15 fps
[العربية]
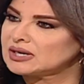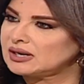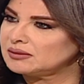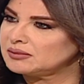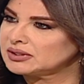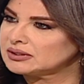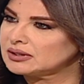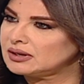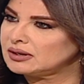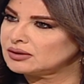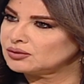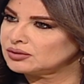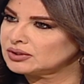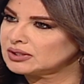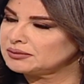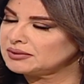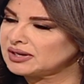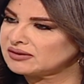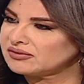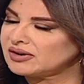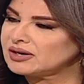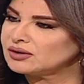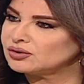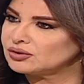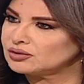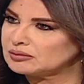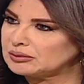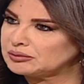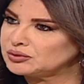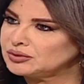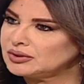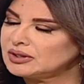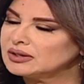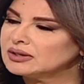على المطار وهنيك بيعرف حاله انه ممنوع بكثير